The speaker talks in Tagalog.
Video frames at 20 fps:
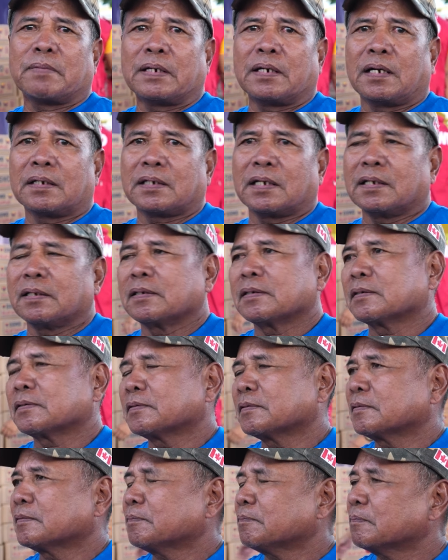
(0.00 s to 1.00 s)
malaking
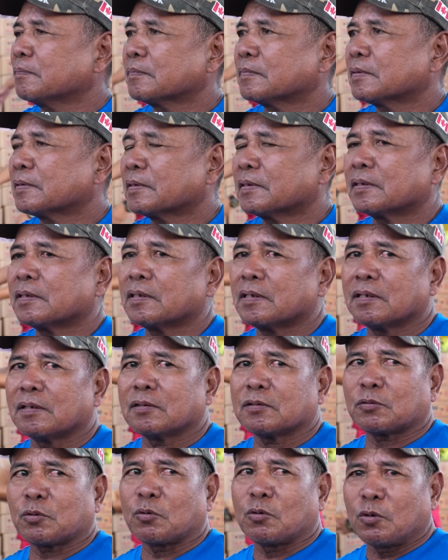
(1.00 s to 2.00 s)

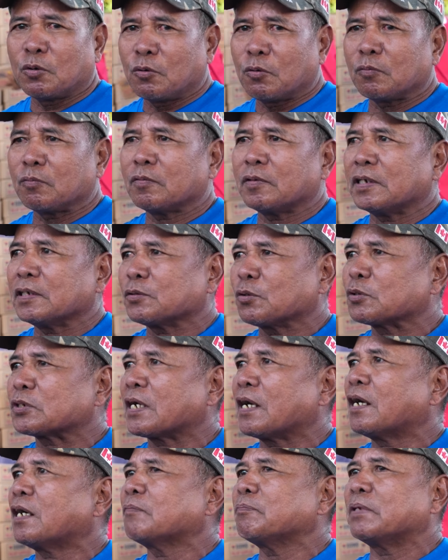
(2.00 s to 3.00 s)
tulong ito
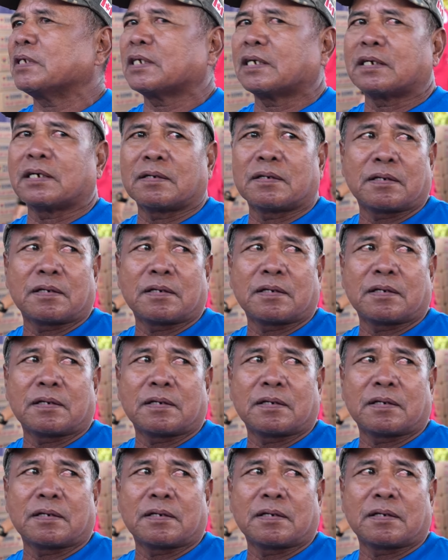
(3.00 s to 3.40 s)
sa amin na